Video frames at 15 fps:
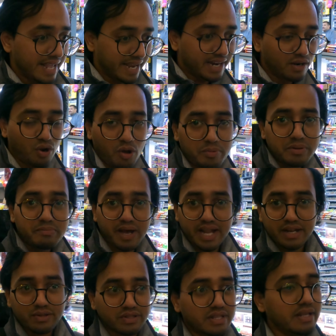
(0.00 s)
ఇక్కడ లోపల
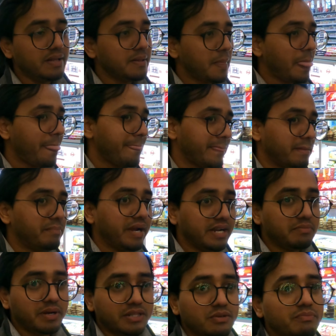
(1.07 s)
బాగానే ఉంది
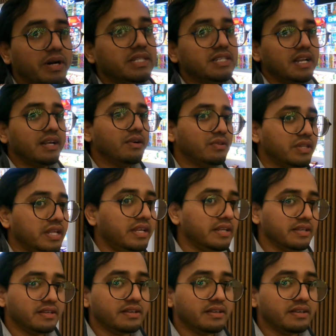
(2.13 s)
బయట మాత్రం బాగా చలిగా ఉంది